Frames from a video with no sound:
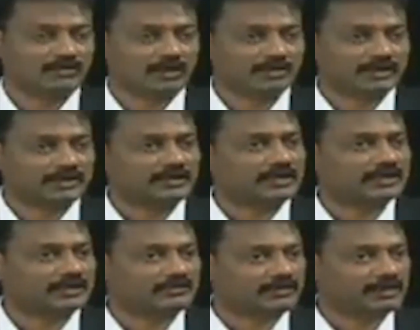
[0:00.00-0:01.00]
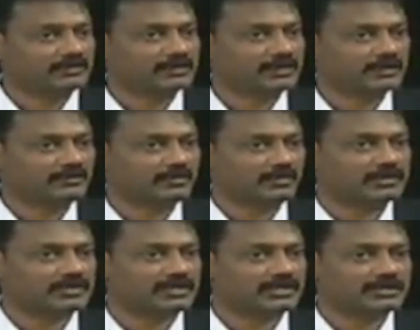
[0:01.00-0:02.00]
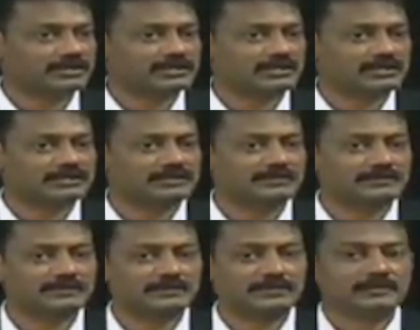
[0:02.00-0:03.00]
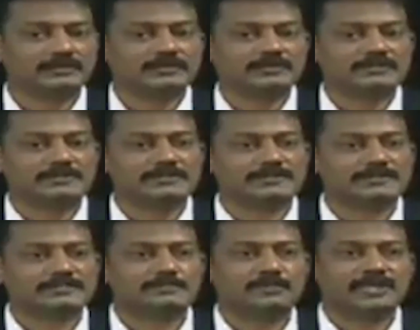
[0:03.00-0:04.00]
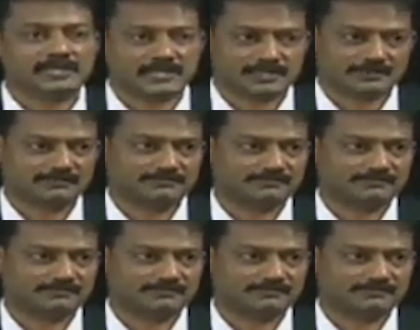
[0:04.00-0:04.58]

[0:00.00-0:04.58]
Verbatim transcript: వాళ్ళు రెగ్యులర్గా వాడే ఒక టెర్మినాలజీ ఏంటంటే స్పీక్